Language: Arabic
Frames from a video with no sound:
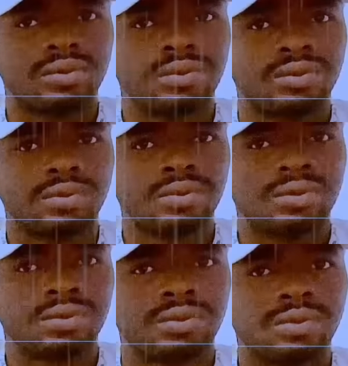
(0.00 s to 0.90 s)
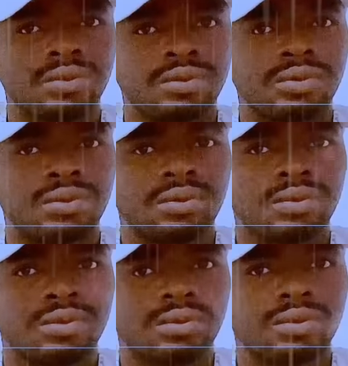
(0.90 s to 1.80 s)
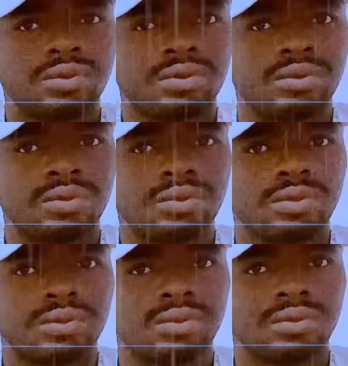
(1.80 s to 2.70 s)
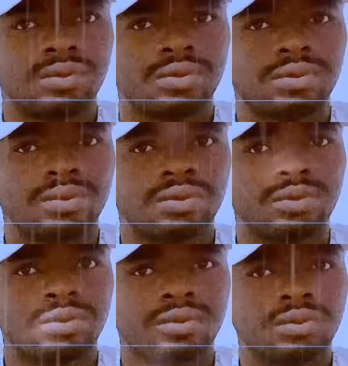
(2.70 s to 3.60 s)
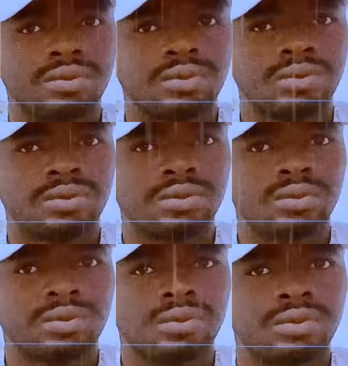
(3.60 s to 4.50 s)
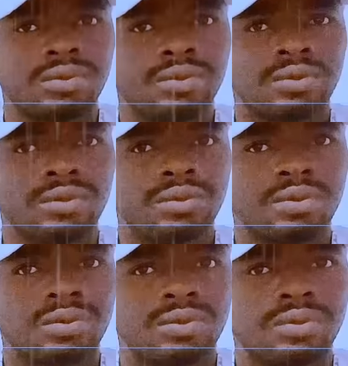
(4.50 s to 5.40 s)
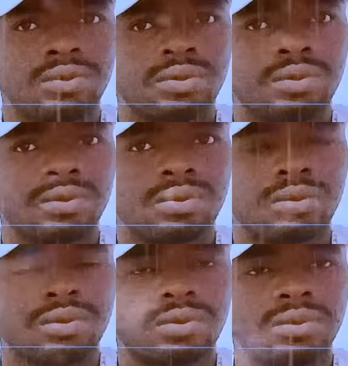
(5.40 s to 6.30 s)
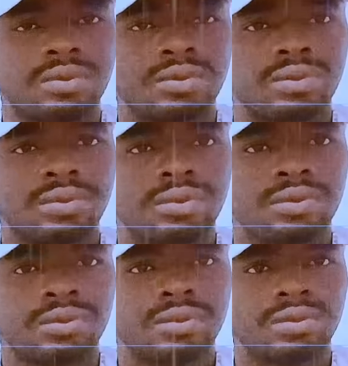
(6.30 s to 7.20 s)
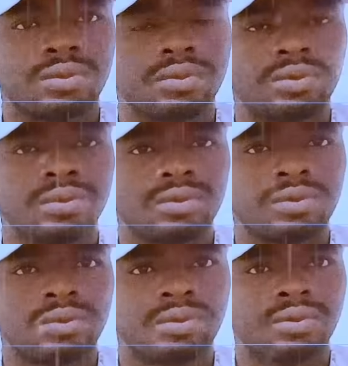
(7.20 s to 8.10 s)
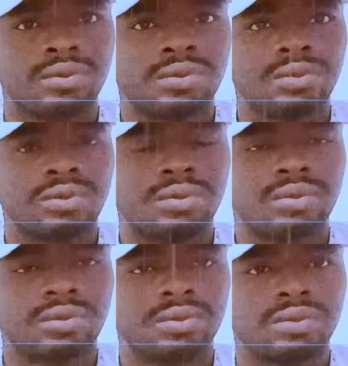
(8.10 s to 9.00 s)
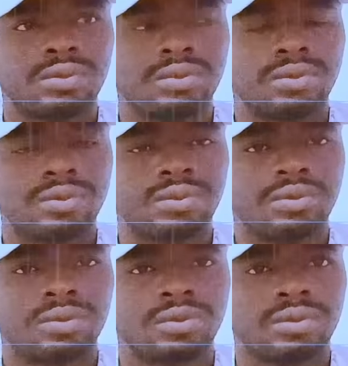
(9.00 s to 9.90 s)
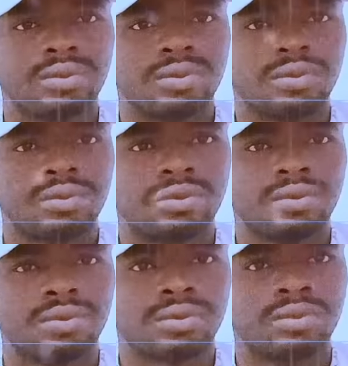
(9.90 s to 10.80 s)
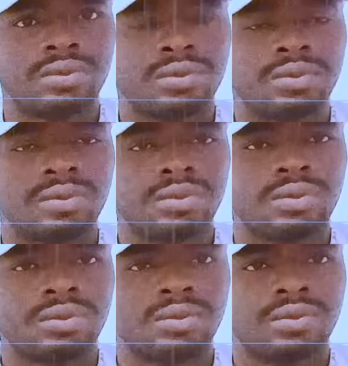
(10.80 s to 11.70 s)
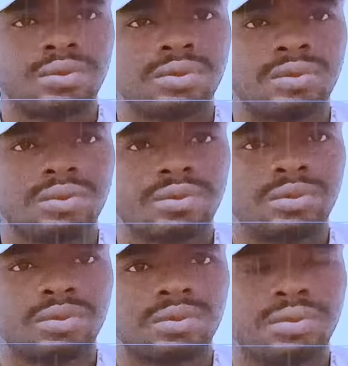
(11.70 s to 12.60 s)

والقصه انتهت والموضوع خلص ولا داير لا جرايم دك الموضوع واضح وانتهى ما عندهم حاجه ثانيه الناس دي كملوا محور الفاو ده ما شاء الله